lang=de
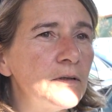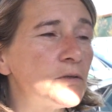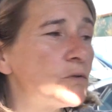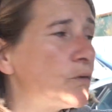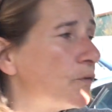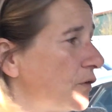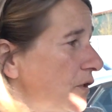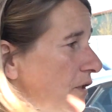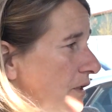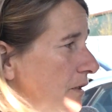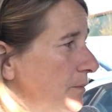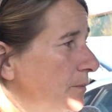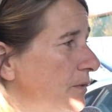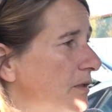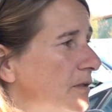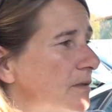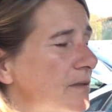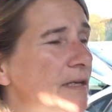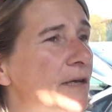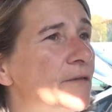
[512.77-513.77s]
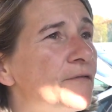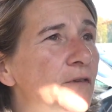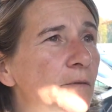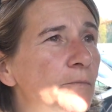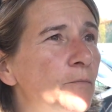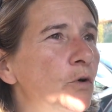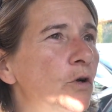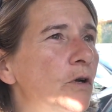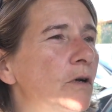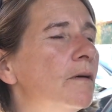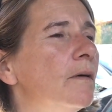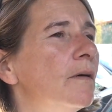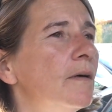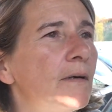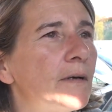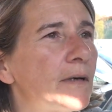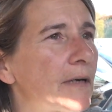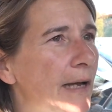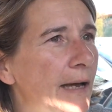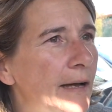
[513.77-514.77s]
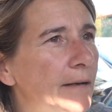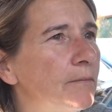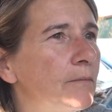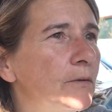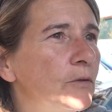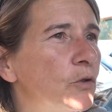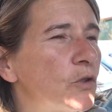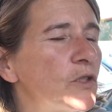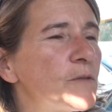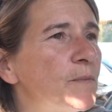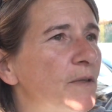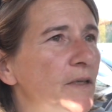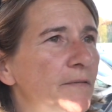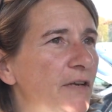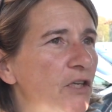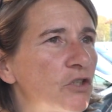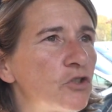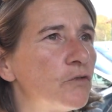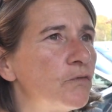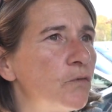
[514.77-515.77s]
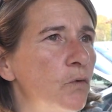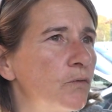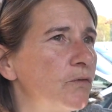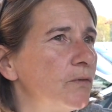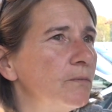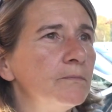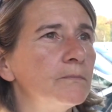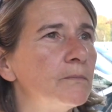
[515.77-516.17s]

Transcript: so wie hier mit sehr viel Müll klar, nutzt man den Wertstoffhof.